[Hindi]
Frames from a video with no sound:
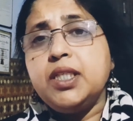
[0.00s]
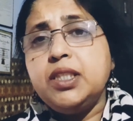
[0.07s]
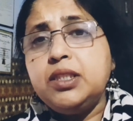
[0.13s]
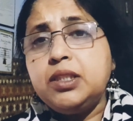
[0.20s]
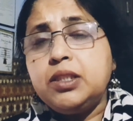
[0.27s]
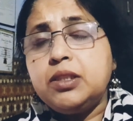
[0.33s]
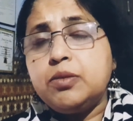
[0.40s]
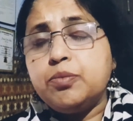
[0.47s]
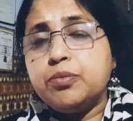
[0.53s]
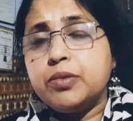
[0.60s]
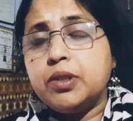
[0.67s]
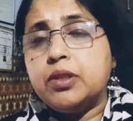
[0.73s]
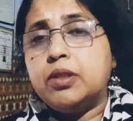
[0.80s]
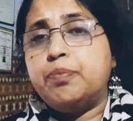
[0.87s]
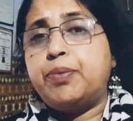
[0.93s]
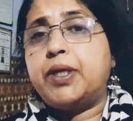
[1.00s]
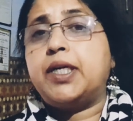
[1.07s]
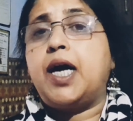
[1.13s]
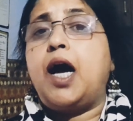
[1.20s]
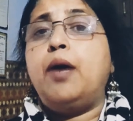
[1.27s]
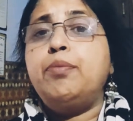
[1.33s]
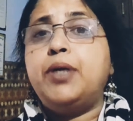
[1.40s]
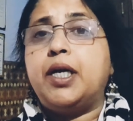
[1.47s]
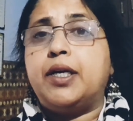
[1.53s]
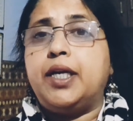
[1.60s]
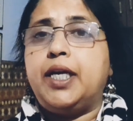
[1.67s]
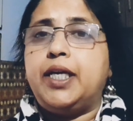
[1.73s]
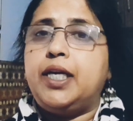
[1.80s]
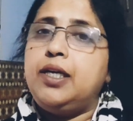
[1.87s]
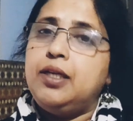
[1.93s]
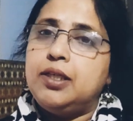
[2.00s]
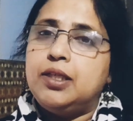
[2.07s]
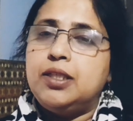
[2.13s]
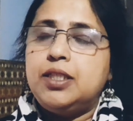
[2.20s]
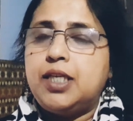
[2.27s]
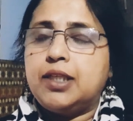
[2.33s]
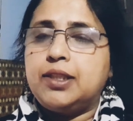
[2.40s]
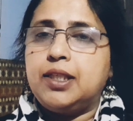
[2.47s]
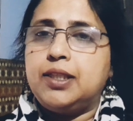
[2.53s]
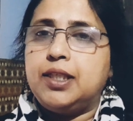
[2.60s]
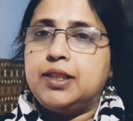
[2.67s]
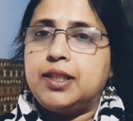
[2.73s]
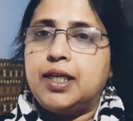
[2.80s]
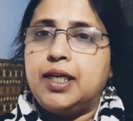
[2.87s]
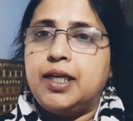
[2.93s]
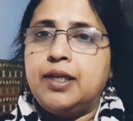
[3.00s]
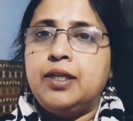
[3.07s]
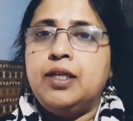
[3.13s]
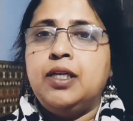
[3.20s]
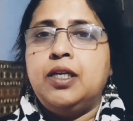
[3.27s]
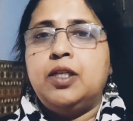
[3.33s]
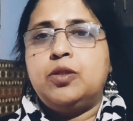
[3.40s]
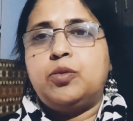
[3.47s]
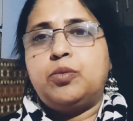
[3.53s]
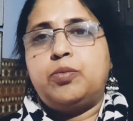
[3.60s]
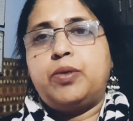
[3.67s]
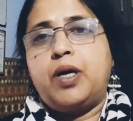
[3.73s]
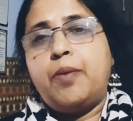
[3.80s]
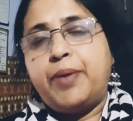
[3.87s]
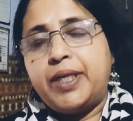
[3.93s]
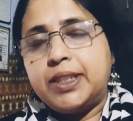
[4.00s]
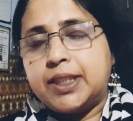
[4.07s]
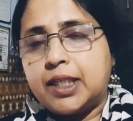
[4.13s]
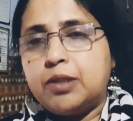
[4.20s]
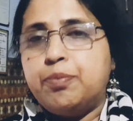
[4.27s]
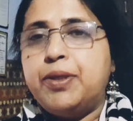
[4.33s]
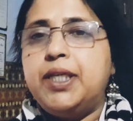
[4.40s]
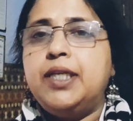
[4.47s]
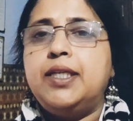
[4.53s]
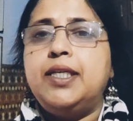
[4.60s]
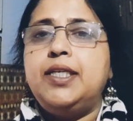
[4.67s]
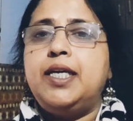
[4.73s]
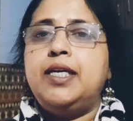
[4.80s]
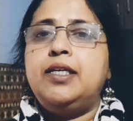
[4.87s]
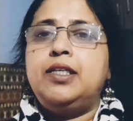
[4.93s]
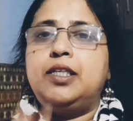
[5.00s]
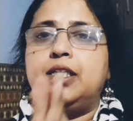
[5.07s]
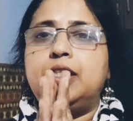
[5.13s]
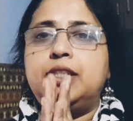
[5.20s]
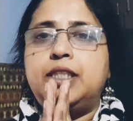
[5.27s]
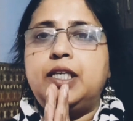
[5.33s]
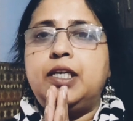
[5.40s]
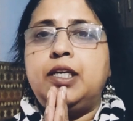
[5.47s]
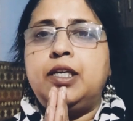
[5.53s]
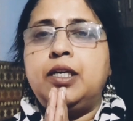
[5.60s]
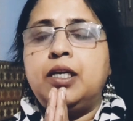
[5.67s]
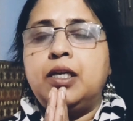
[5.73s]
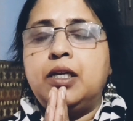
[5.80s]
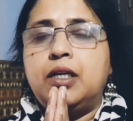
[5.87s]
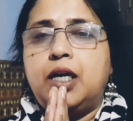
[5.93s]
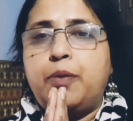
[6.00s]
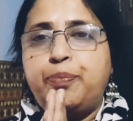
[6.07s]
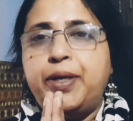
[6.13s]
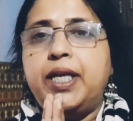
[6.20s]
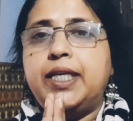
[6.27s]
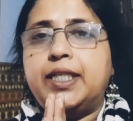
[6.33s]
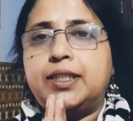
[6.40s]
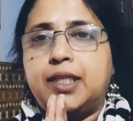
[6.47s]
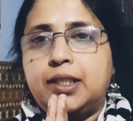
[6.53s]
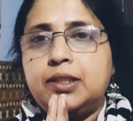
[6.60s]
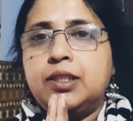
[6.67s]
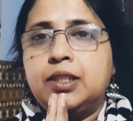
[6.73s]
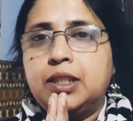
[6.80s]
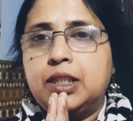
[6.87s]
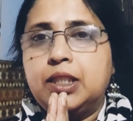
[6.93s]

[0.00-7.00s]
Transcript: इस पर काम करने की शक्ति देता है तो हमारे साथ बने रहिए इसी अपील के साथ